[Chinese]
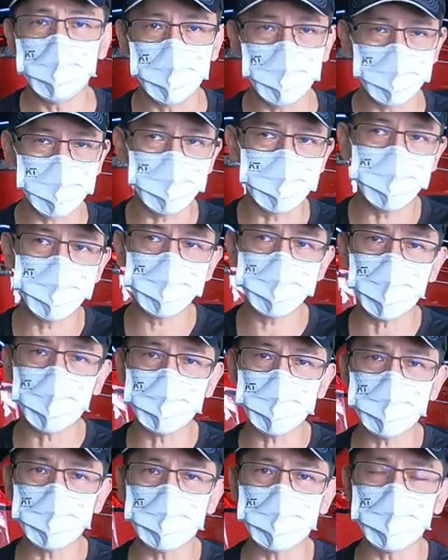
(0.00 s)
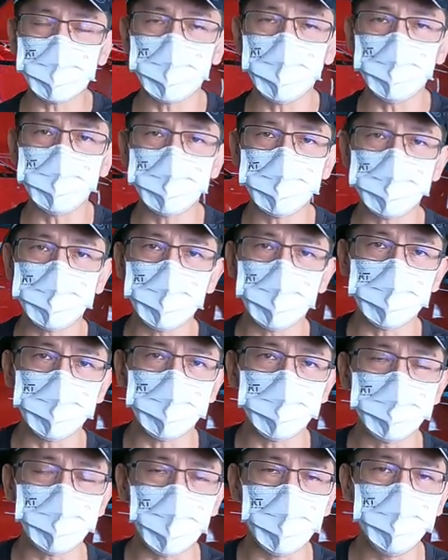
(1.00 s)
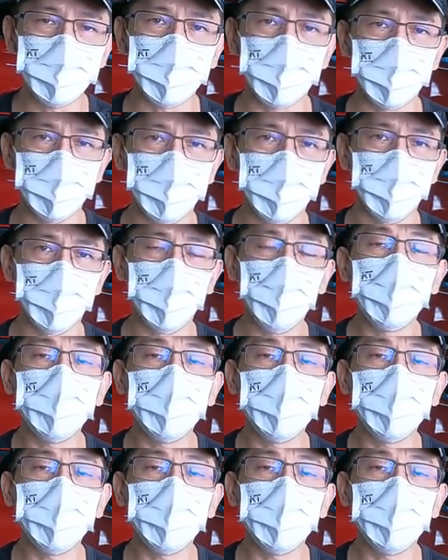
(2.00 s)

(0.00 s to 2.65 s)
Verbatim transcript: 已经算是 TNGA 的版本了哈，